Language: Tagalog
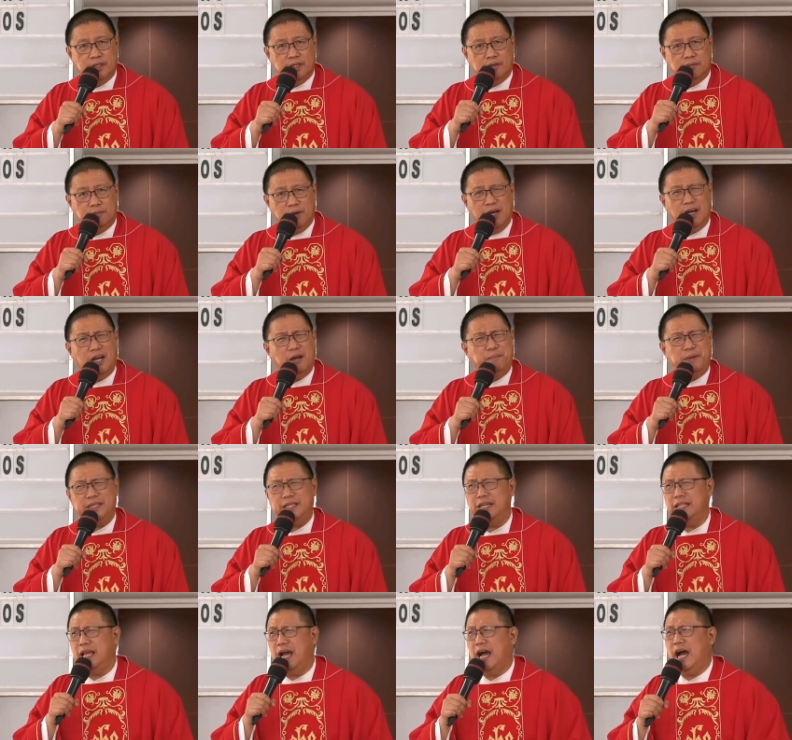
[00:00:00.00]
Mga
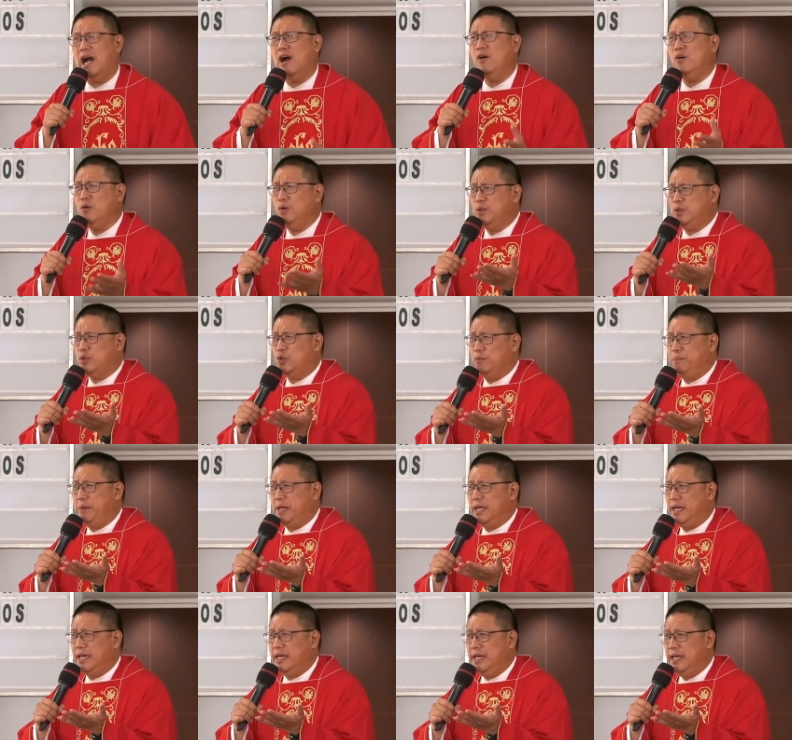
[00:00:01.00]
kapatid, how to
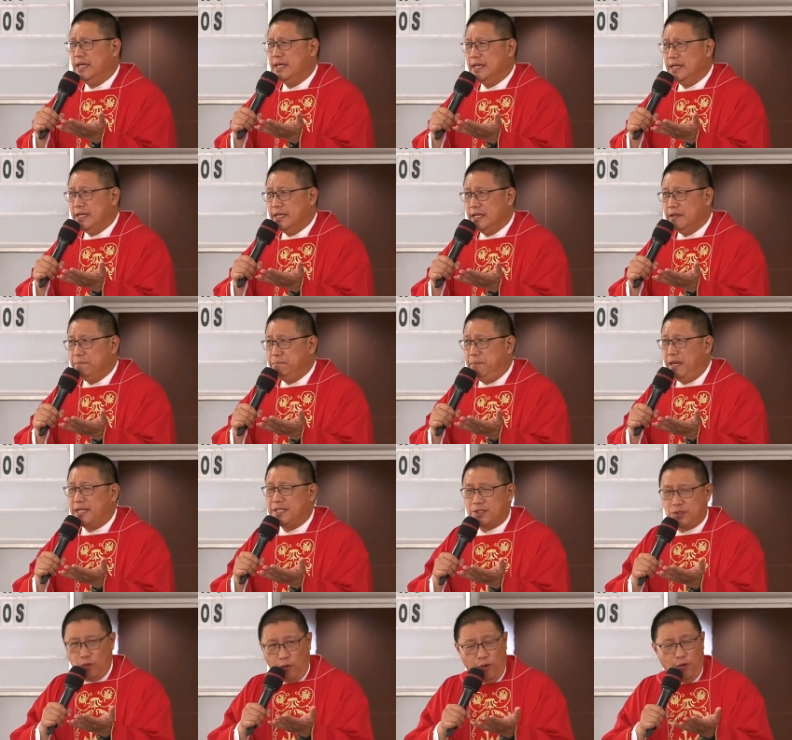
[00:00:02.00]
be
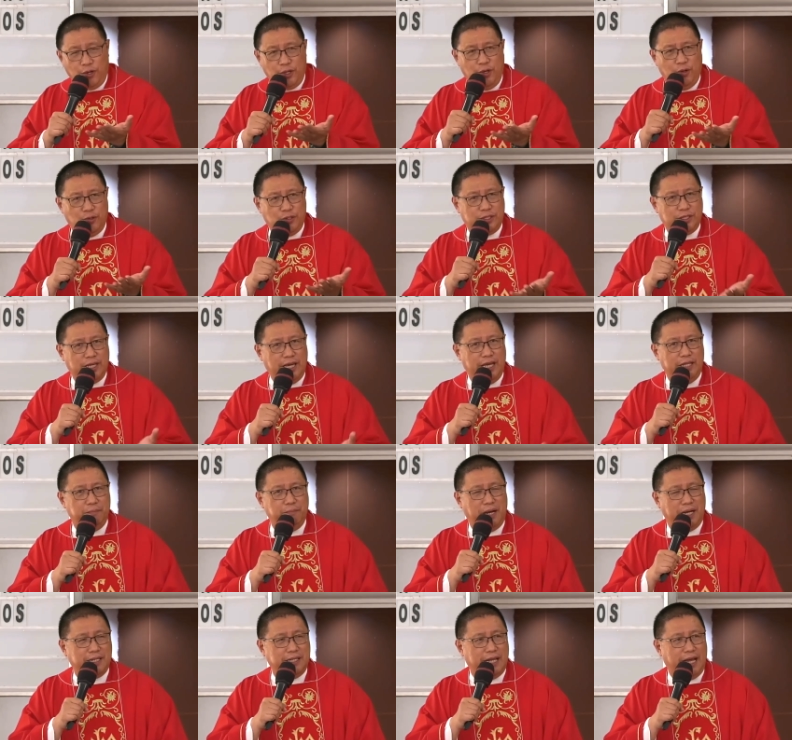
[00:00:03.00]
victorious and
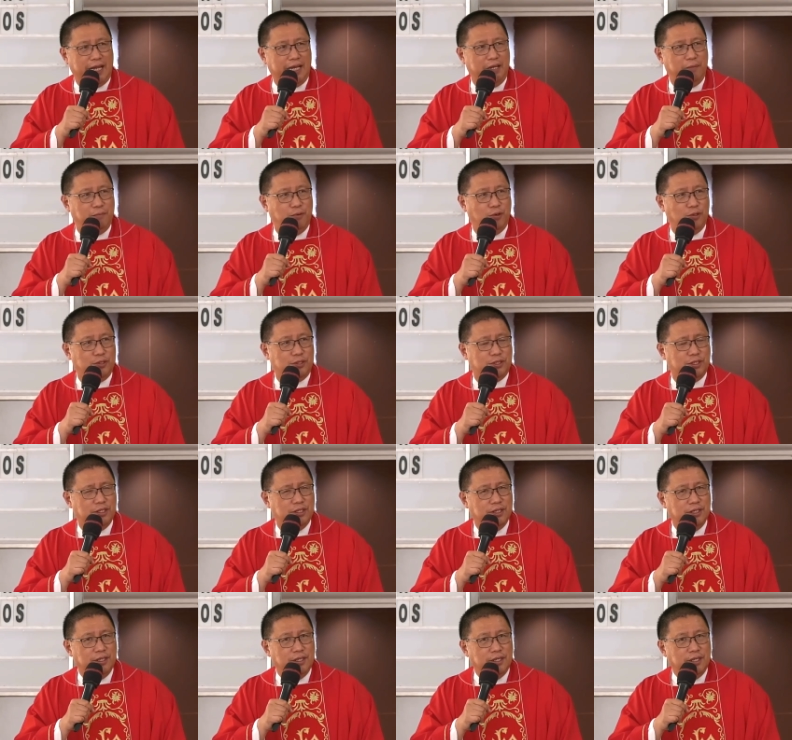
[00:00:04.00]
magnanimous
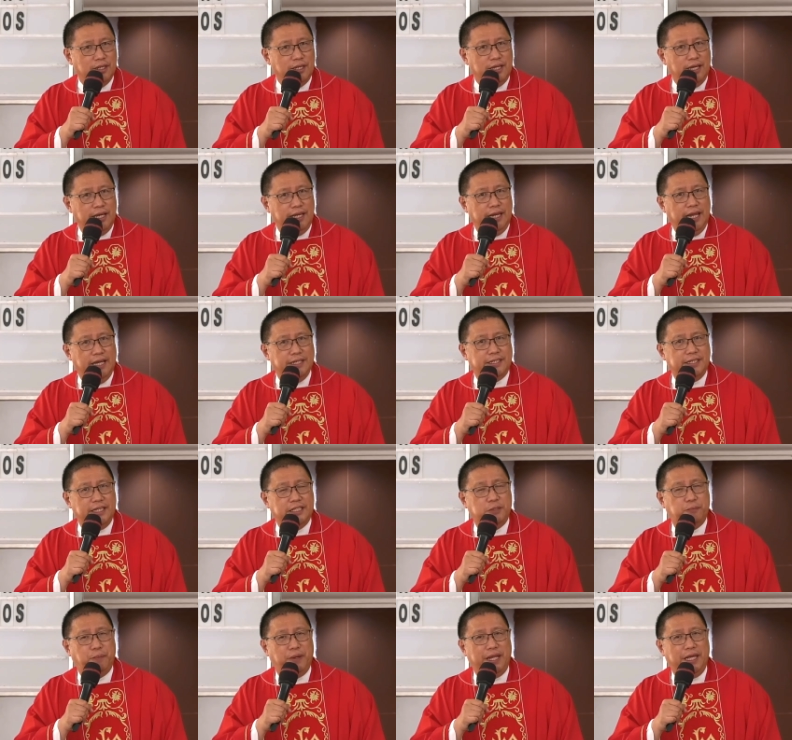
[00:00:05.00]
in this
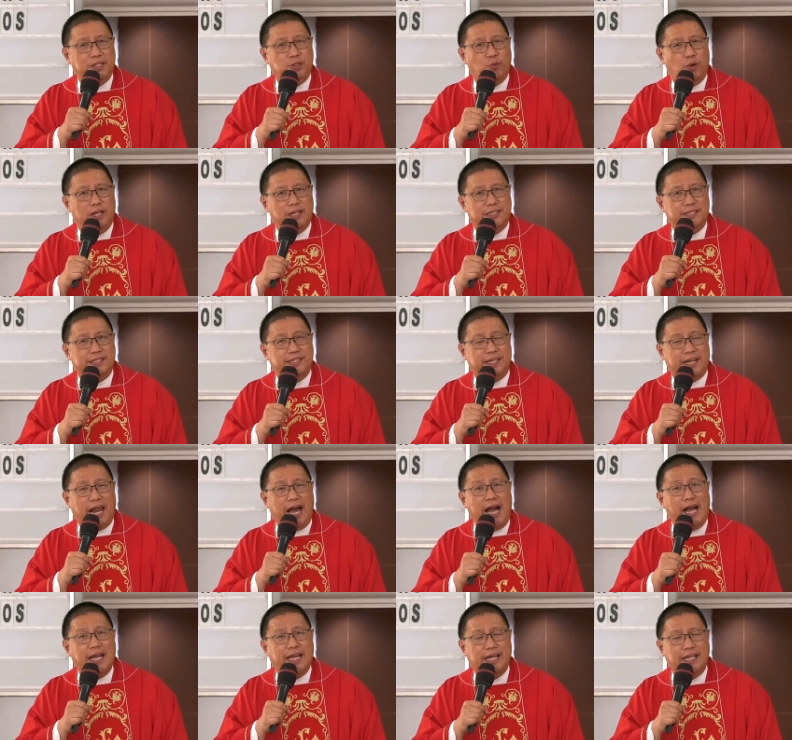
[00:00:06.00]
spiritual
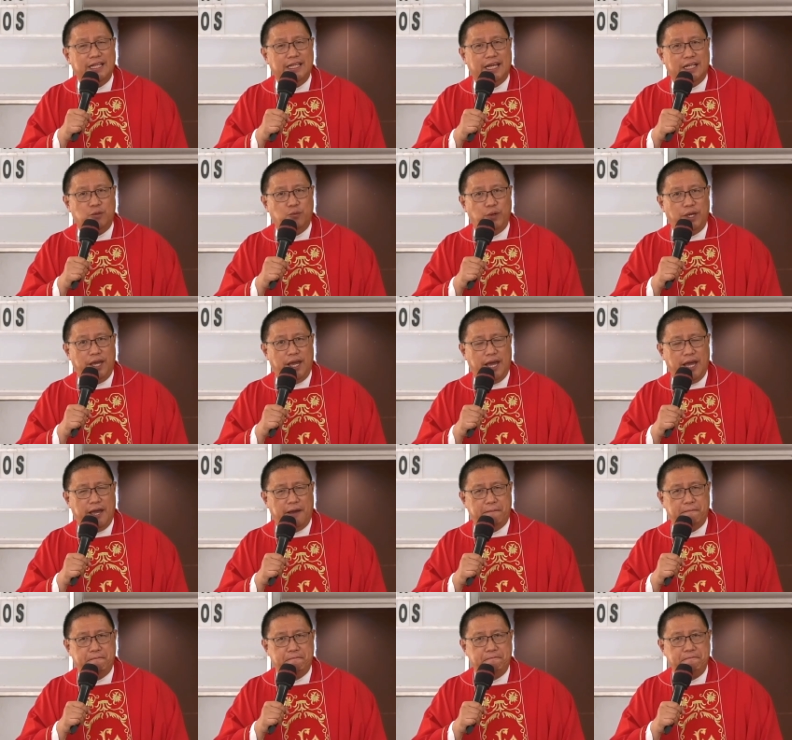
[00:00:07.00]
struggle that we
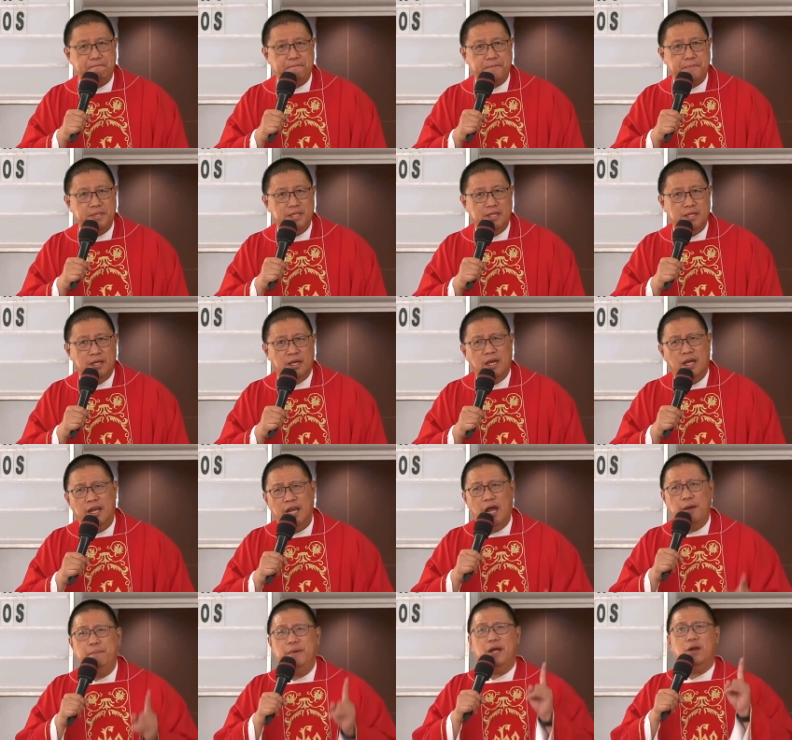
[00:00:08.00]
have.
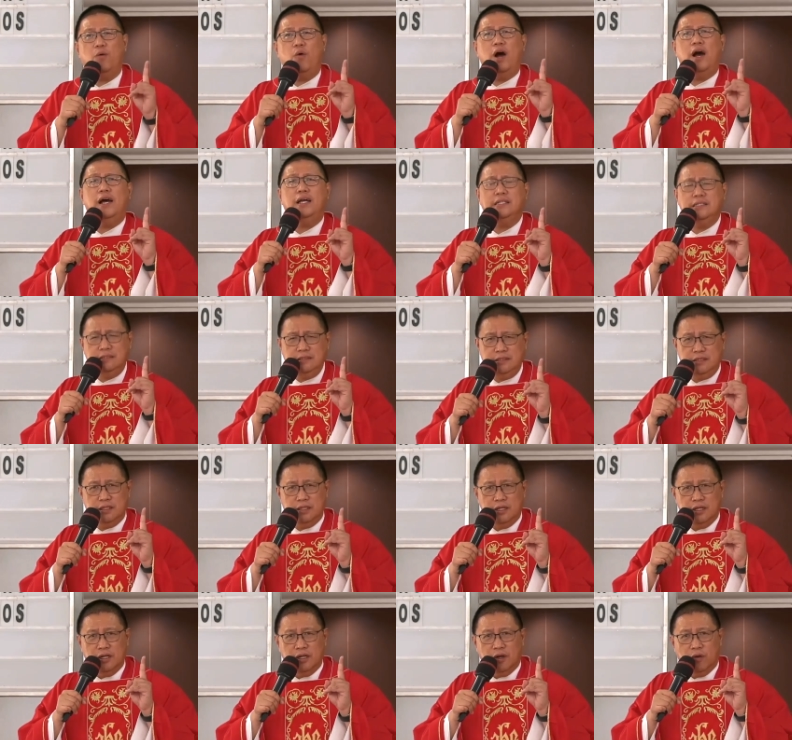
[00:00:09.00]
Number one,
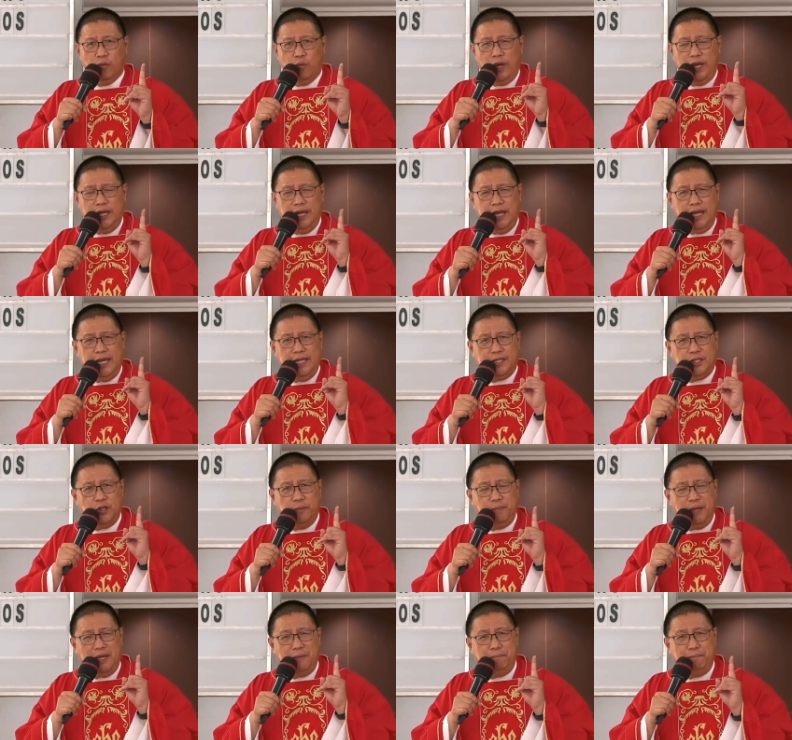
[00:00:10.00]
we need
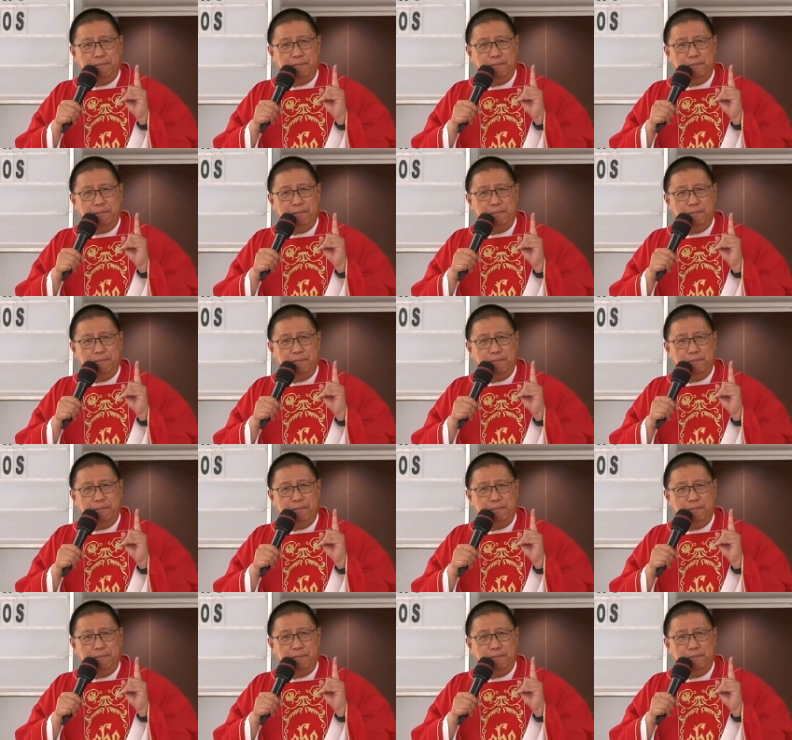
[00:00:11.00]
to be